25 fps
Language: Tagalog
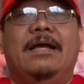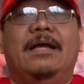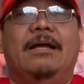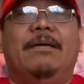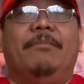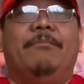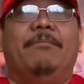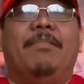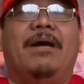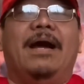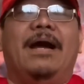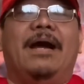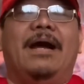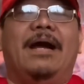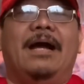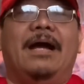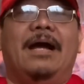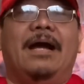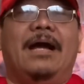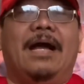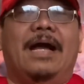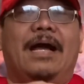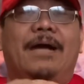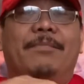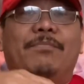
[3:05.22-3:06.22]

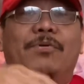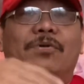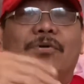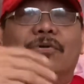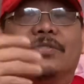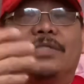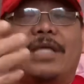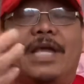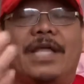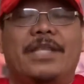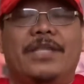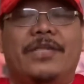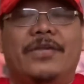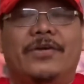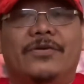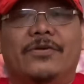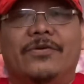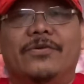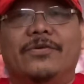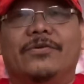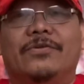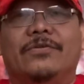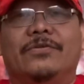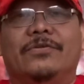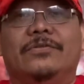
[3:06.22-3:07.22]
maabutan
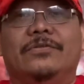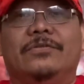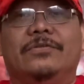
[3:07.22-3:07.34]
yung